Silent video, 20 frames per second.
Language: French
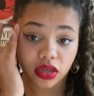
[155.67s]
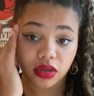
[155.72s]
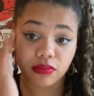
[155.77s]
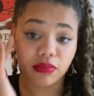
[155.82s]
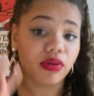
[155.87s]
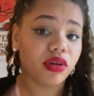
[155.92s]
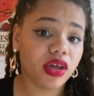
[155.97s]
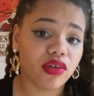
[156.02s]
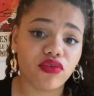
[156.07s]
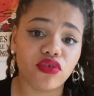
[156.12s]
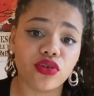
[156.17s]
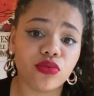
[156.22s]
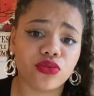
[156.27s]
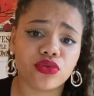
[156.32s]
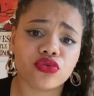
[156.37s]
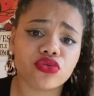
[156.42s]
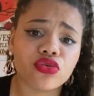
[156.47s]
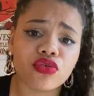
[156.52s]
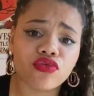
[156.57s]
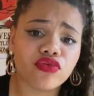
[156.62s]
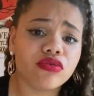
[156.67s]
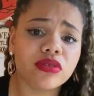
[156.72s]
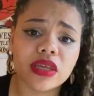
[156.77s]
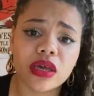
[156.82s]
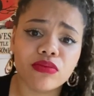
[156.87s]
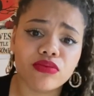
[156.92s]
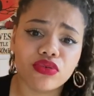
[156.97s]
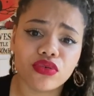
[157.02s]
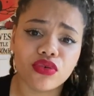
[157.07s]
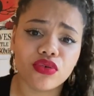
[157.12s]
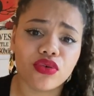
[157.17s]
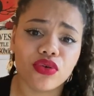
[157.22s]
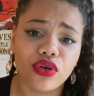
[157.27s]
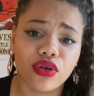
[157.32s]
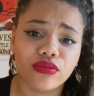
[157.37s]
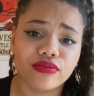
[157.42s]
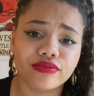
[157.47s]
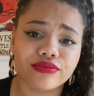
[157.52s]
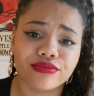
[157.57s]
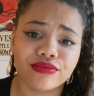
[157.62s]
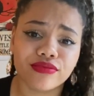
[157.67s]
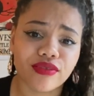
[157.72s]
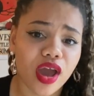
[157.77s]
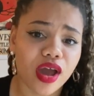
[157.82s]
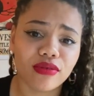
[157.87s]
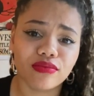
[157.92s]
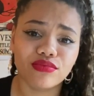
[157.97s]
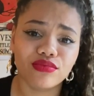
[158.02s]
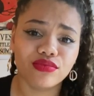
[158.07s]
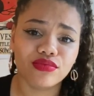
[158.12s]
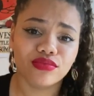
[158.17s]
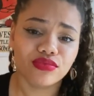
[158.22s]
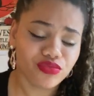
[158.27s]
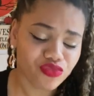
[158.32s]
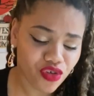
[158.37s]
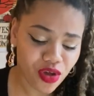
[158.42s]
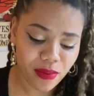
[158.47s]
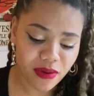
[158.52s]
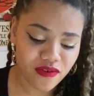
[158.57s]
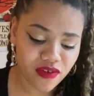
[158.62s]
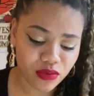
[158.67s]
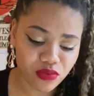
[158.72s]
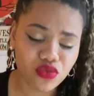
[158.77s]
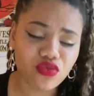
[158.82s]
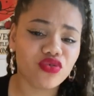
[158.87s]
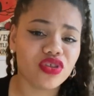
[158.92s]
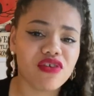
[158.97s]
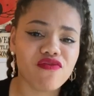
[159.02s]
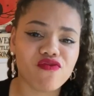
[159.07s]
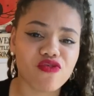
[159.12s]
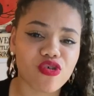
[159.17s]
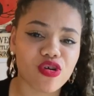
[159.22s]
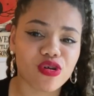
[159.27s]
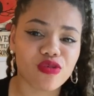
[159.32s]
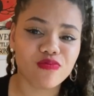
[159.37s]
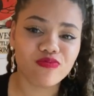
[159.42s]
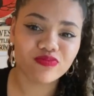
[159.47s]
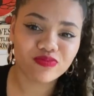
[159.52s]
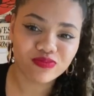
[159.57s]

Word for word: Bref, et puis on s'en fout, c'est un book haul. Hein, on va pas faire beaucoup d'efforts.